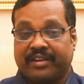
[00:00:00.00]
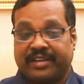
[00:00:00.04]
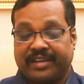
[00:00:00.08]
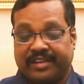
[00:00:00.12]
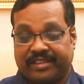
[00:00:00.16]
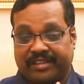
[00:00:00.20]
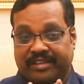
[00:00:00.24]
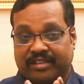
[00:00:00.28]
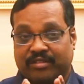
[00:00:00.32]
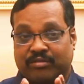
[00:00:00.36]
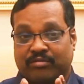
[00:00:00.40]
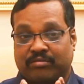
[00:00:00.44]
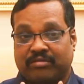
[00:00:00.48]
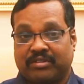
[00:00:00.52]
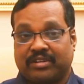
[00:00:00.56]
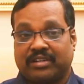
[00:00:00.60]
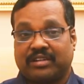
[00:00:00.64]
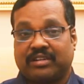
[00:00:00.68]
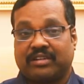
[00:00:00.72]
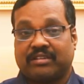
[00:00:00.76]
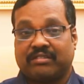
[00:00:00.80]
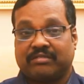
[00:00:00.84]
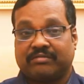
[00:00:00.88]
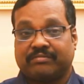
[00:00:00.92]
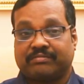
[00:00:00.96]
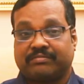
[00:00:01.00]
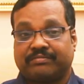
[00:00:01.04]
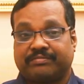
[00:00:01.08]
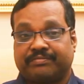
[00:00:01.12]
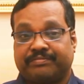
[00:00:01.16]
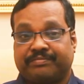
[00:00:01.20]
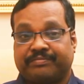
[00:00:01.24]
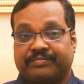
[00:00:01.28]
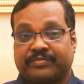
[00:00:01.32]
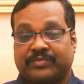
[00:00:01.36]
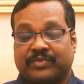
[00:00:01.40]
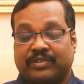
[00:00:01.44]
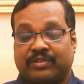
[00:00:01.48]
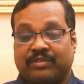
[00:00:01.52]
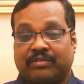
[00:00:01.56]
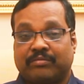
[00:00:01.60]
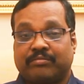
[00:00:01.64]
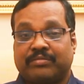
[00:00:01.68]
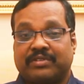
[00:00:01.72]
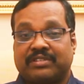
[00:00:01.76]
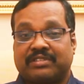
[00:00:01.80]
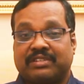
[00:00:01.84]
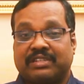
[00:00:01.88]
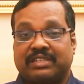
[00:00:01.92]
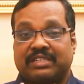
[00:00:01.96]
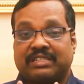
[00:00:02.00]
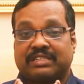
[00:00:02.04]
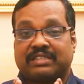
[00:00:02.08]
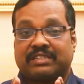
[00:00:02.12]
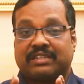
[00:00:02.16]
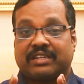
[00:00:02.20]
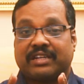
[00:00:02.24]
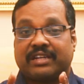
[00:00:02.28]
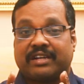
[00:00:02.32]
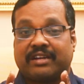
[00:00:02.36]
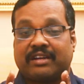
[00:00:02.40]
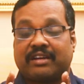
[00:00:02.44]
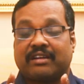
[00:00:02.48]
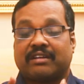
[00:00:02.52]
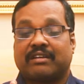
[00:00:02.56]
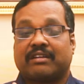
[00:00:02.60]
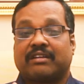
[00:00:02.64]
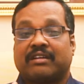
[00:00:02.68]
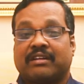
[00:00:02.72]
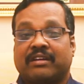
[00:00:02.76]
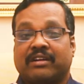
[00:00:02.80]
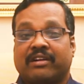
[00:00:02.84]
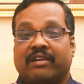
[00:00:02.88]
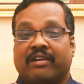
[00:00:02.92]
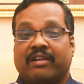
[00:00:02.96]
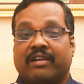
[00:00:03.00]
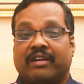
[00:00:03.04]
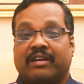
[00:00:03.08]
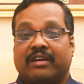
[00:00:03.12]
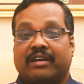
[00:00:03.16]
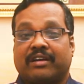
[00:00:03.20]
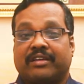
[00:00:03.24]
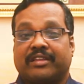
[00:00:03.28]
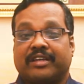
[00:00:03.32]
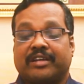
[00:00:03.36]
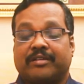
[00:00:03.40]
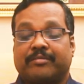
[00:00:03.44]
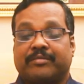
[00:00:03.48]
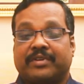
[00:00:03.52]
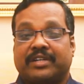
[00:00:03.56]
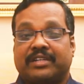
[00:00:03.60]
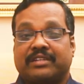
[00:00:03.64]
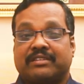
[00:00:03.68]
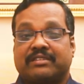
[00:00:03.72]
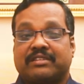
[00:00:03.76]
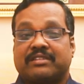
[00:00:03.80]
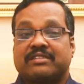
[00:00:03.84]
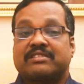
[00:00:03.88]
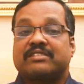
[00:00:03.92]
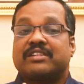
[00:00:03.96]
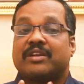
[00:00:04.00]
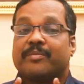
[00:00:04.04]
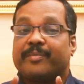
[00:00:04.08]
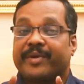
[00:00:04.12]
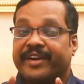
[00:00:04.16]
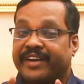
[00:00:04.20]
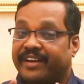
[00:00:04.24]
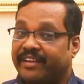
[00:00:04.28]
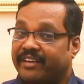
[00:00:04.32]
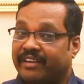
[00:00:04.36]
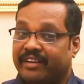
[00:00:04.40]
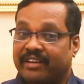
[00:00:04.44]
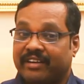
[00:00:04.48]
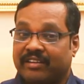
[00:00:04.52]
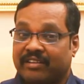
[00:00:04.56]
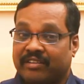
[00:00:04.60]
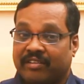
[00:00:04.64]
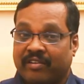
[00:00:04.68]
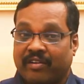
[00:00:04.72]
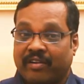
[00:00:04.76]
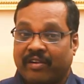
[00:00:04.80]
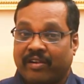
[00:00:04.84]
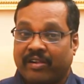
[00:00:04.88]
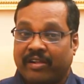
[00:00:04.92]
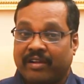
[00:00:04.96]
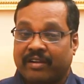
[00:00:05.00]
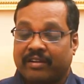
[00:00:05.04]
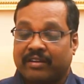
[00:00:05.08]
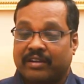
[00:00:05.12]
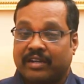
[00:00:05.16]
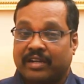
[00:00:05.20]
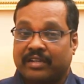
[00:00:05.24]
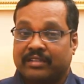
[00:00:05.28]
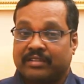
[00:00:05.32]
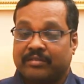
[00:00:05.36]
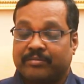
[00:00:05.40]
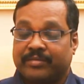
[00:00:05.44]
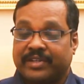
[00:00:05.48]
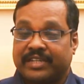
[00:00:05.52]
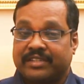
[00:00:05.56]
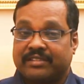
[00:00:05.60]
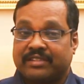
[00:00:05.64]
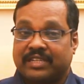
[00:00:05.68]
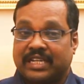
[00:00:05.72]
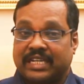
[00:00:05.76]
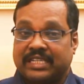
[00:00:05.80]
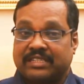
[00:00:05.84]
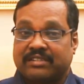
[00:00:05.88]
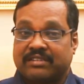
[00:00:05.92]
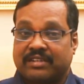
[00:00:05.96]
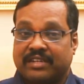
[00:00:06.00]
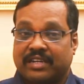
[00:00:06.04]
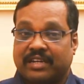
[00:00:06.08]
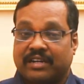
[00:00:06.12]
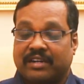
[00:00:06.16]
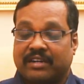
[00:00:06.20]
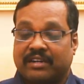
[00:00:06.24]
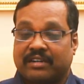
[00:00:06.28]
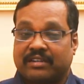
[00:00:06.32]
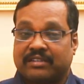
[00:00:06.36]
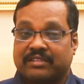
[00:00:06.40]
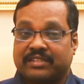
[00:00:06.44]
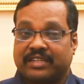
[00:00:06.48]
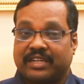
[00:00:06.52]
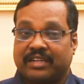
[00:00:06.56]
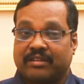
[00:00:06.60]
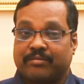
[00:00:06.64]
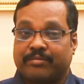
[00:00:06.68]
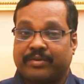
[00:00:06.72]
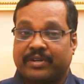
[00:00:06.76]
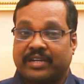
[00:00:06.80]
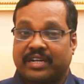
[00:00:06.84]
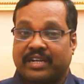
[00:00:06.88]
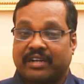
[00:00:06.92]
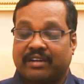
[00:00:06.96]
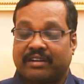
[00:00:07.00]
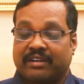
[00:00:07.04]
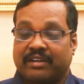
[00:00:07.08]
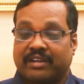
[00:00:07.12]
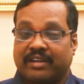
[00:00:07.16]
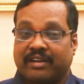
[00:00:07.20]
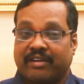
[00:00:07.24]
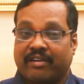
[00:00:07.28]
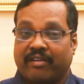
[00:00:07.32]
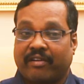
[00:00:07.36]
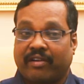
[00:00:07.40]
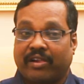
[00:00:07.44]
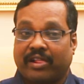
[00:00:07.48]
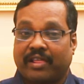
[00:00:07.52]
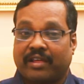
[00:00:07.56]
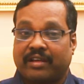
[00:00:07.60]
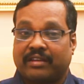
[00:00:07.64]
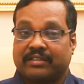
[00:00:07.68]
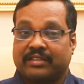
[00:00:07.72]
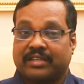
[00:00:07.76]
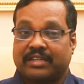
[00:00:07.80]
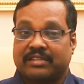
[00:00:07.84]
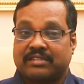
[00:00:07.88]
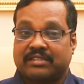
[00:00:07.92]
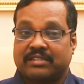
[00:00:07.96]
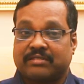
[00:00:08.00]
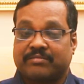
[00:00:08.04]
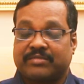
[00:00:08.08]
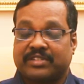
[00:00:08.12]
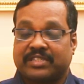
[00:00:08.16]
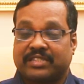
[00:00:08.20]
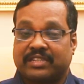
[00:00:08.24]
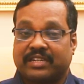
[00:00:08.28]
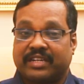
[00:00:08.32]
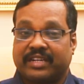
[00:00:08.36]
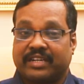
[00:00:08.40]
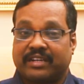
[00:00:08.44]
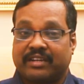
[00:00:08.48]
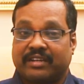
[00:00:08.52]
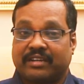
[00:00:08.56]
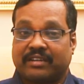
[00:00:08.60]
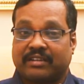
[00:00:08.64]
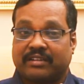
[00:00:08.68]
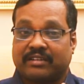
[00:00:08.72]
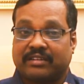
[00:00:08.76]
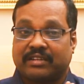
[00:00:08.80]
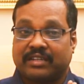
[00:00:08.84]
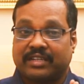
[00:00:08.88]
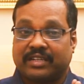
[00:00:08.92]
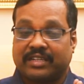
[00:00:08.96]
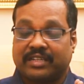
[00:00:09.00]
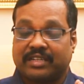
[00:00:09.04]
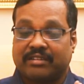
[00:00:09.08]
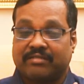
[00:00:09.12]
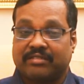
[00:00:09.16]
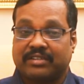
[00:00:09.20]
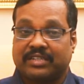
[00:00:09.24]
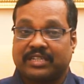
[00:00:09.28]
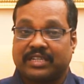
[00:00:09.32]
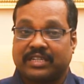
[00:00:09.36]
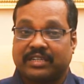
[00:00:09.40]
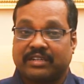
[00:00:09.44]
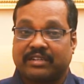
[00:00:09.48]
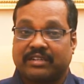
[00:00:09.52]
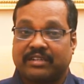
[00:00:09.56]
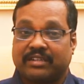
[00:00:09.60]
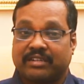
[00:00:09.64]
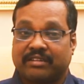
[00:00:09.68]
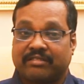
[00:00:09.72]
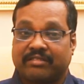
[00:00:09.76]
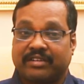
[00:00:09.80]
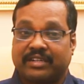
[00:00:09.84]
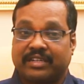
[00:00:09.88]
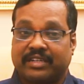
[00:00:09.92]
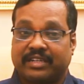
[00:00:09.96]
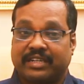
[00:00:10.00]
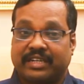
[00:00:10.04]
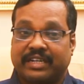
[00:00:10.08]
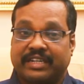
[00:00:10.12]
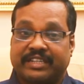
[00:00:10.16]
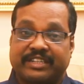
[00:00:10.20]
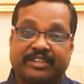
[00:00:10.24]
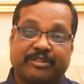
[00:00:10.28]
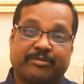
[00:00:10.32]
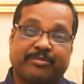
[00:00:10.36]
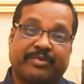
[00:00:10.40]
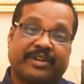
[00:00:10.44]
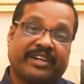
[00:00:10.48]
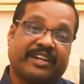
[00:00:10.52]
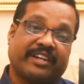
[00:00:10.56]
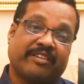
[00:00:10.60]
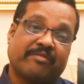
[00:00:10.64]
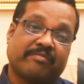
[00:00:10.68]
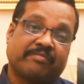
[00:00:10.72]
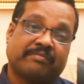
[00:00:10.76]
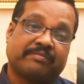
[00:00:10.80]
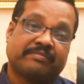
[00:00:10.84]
எதை துவங்கினாலும் ரொம்ப சின்சியராக அதே மாதிரி சிஸ்டமேட்டிக்காக அந்த மேசராசிக்காரர்கள் செயல்பட்டாங்கன்னா அந்த அஷ்டம சனியில் நிறைய விஷயங்களில் வெற்றி அடைஞ்சிருப்பாங்க